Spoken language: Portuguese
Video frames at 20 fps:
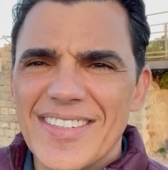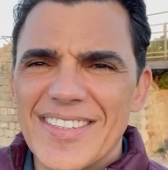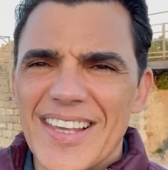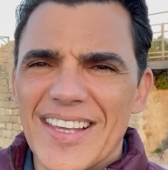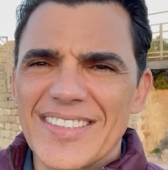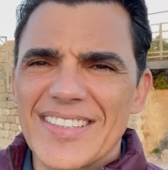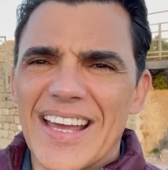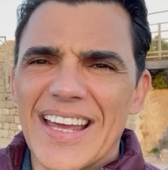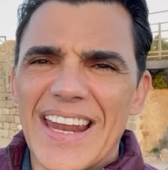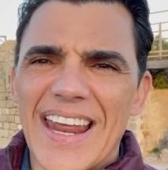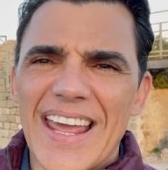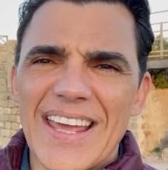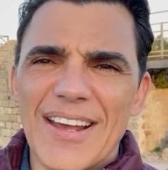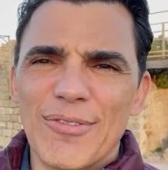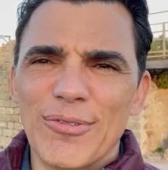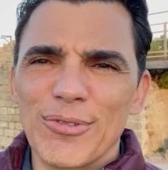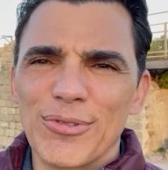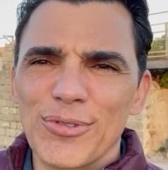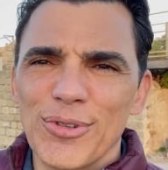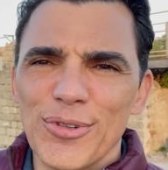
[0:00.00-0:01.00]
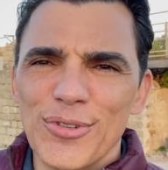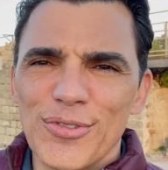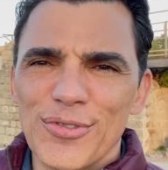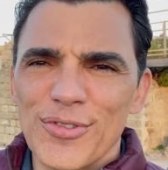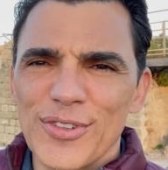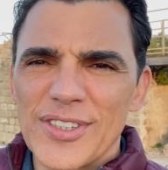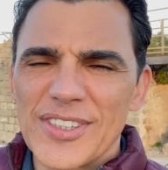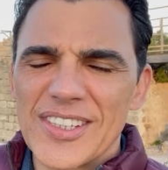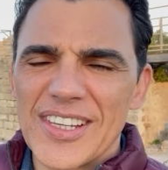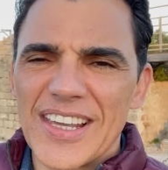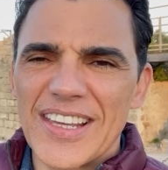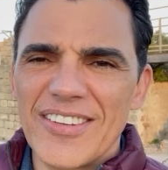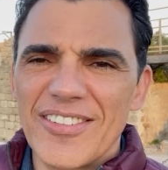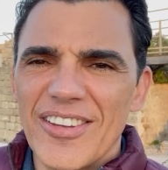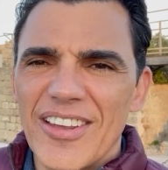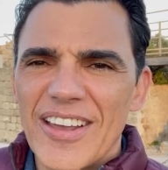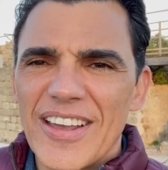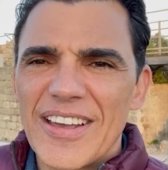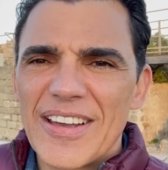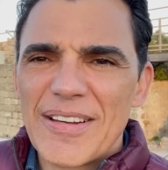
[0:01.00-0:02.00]
Cesareia com todos
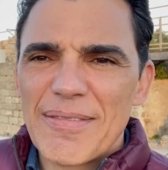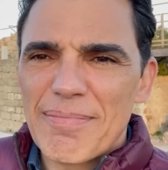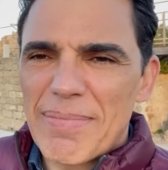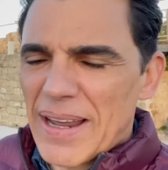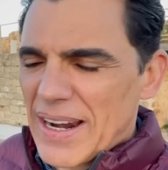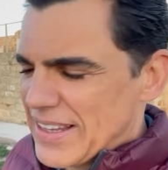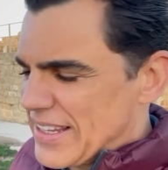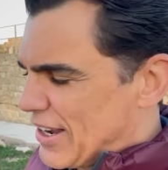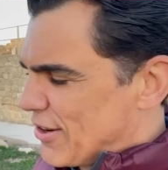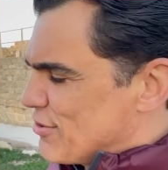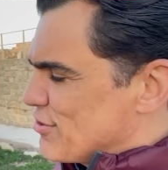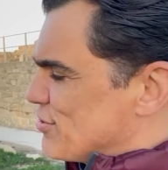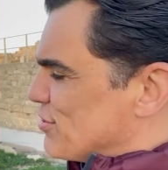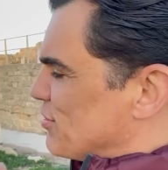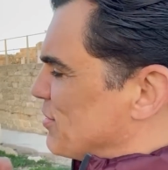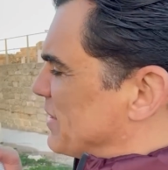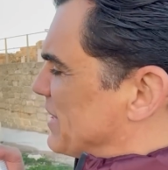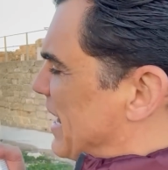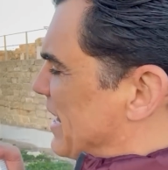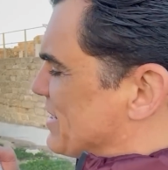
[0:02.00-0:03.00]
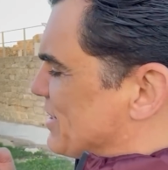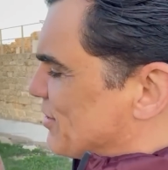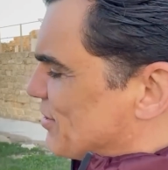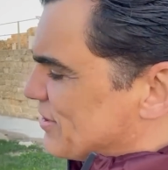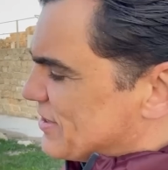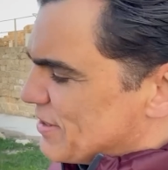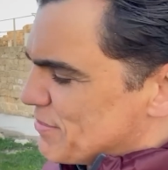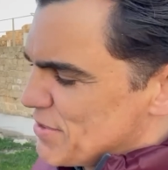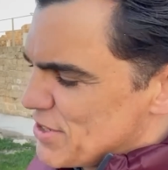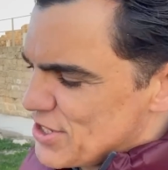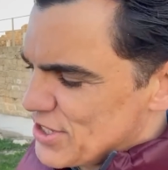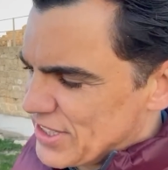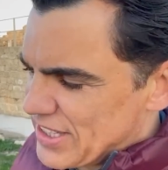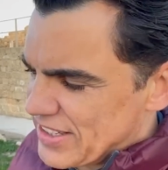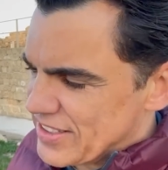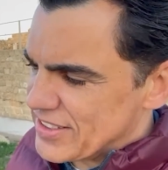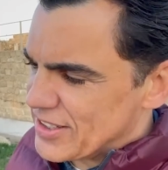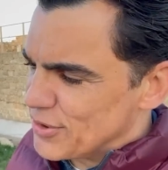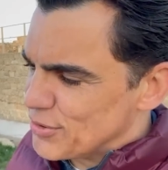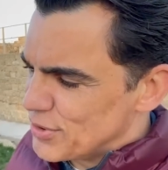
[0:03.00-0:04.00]
vocês para dar continuidade à nossa
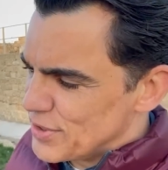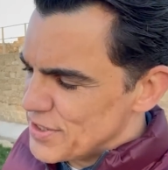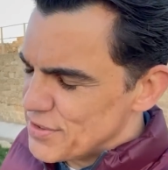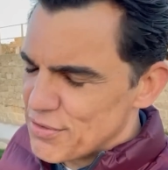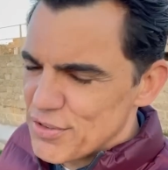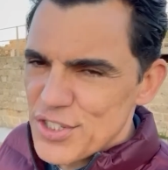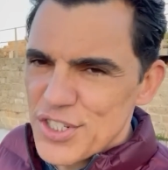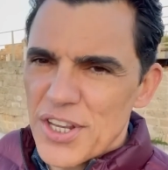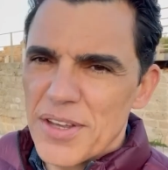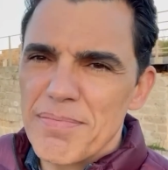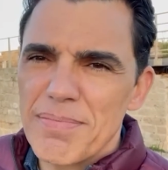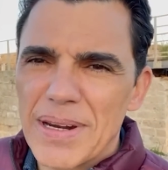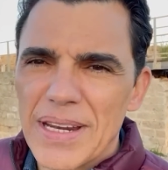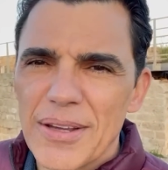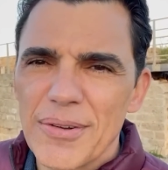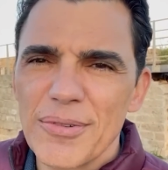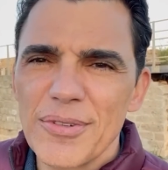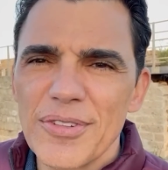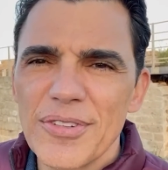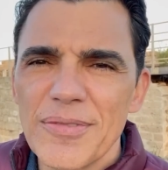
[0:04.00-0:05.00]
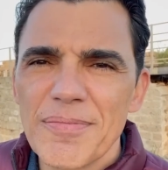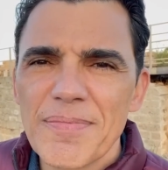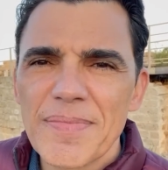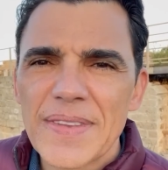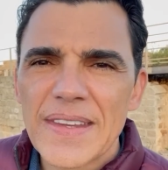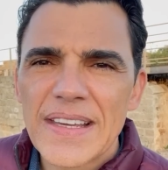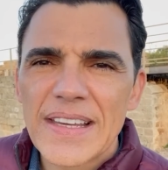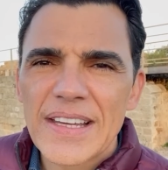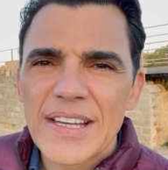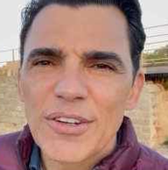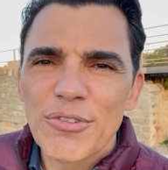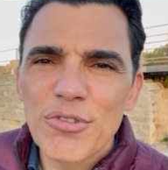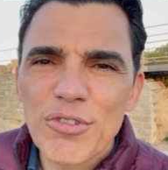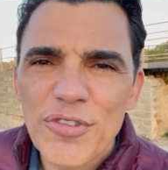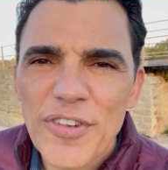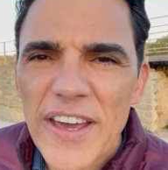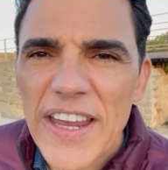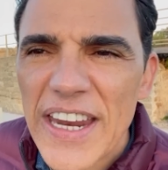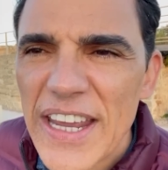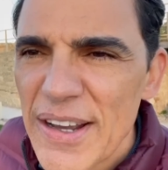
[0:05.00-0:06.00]
meditação no livro de Hebreus.
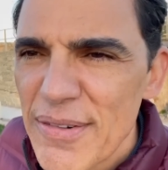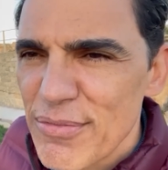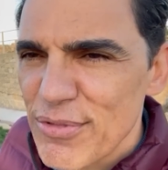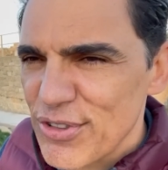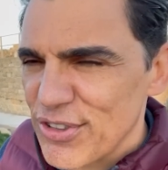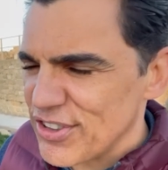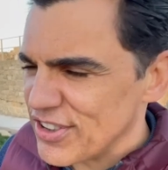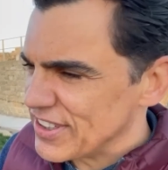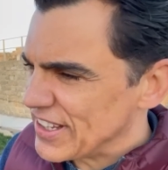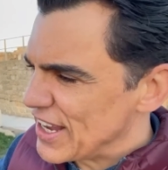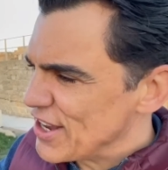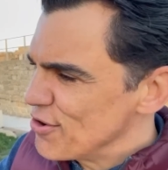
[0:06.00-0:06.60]
Nos veremos na